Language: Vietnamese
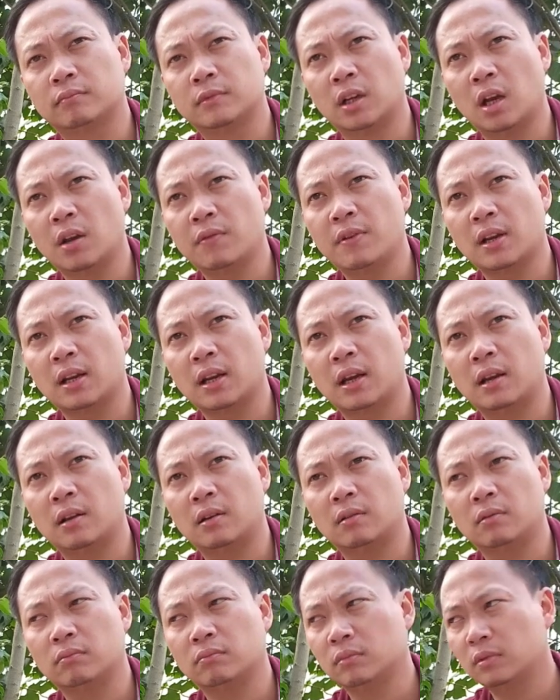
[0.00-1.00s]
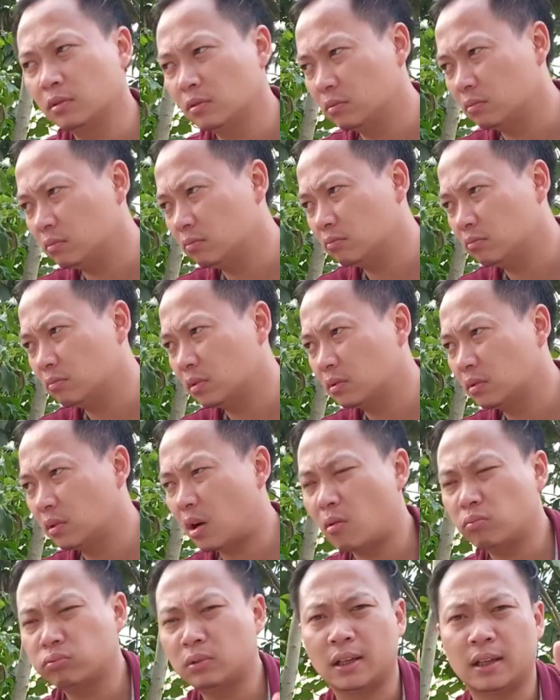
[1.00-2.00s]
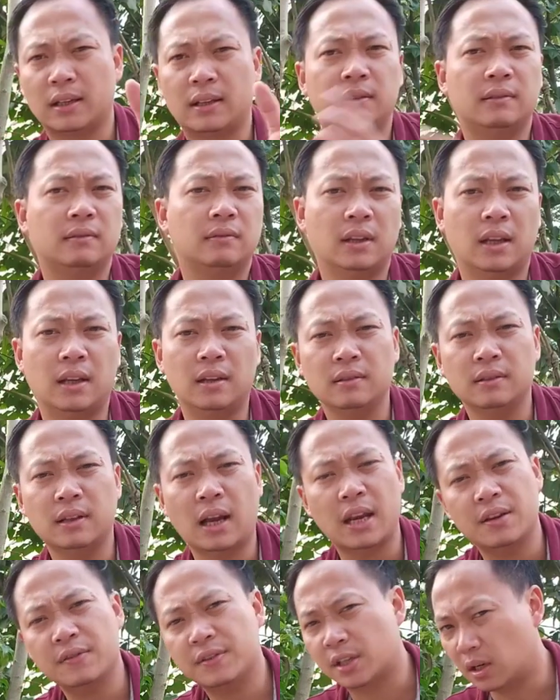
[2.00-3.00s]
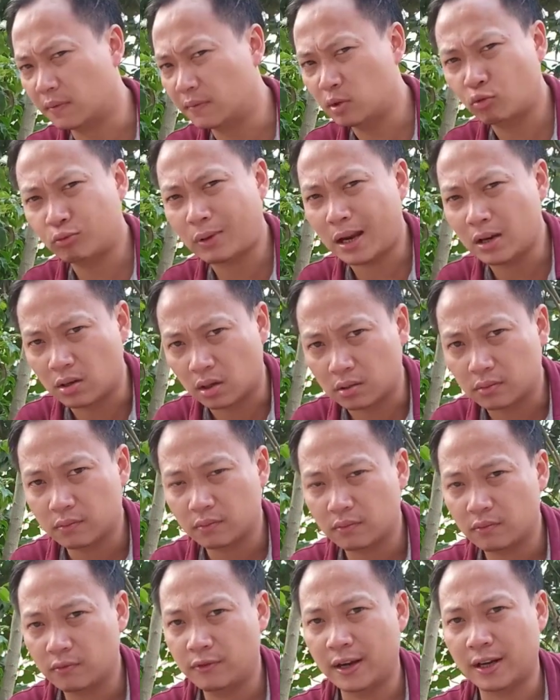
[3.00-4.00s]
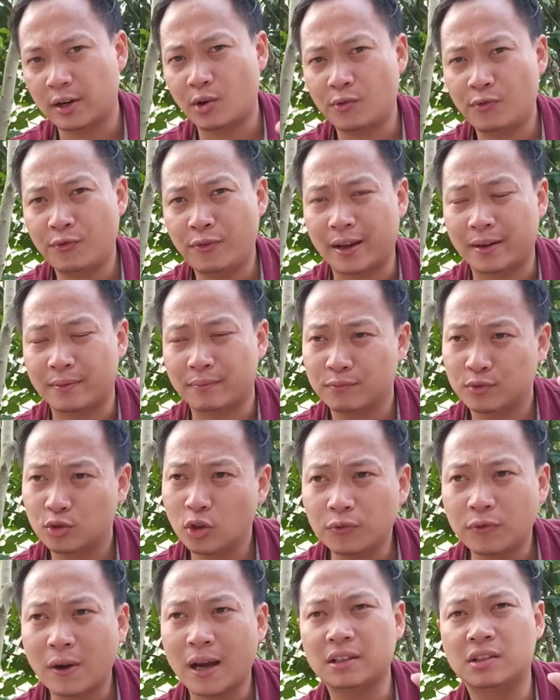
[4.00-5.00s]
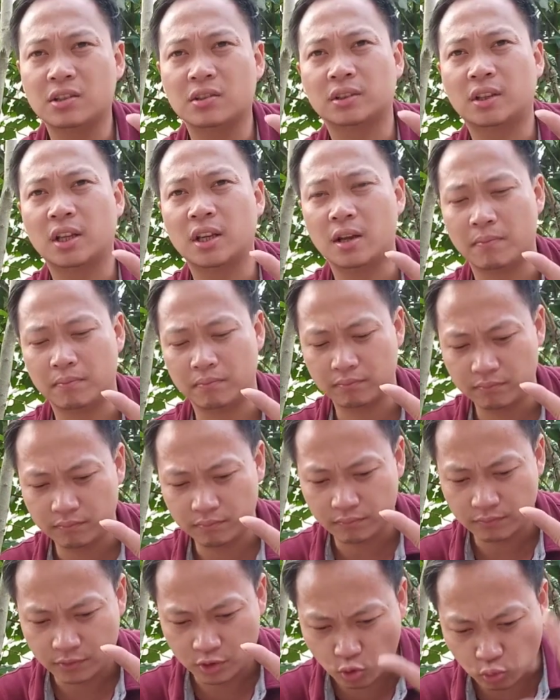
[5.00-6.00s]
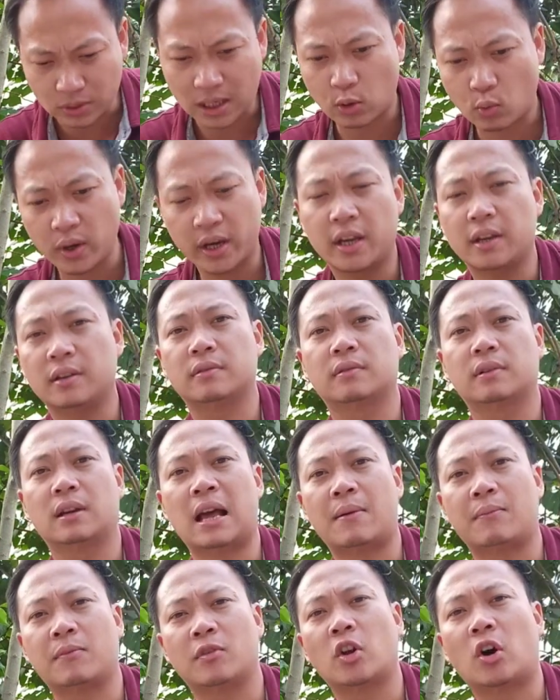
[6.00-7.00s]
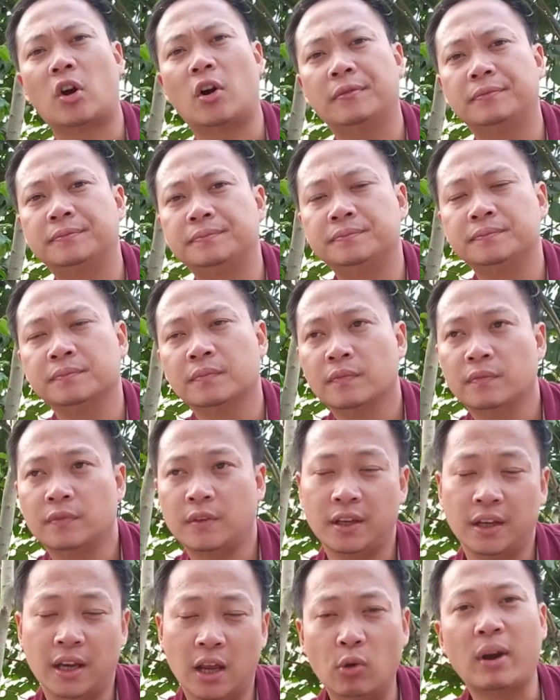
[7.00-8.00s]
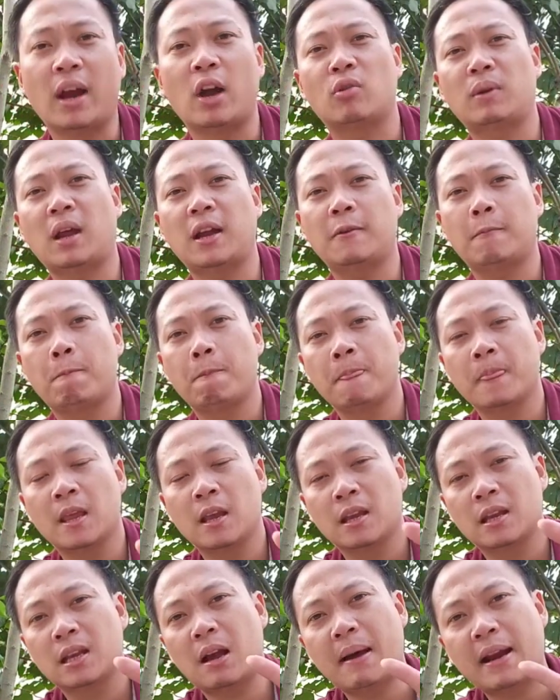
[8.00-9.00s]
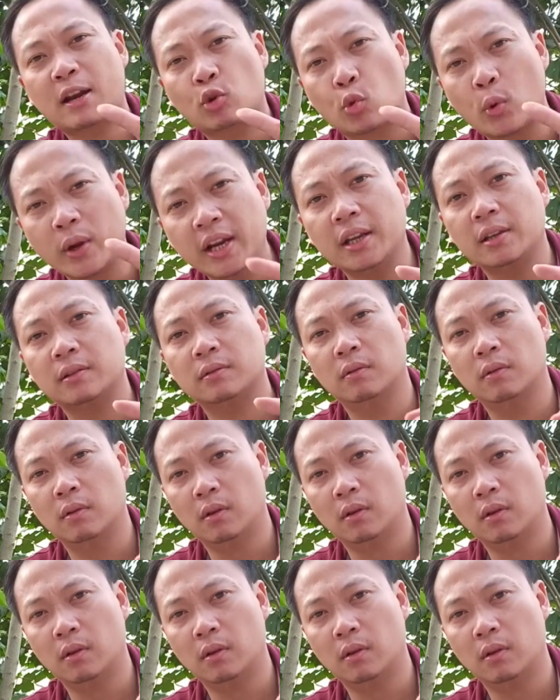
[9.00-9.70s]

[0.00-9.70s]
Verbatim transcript: từ cái việc là nó không thể đến ngay sớm với chúng ta được và nó phải xuất phát từ thiểm chúng ta quyết định làm nó thì nếu ngày hôm nay các bạn quyết định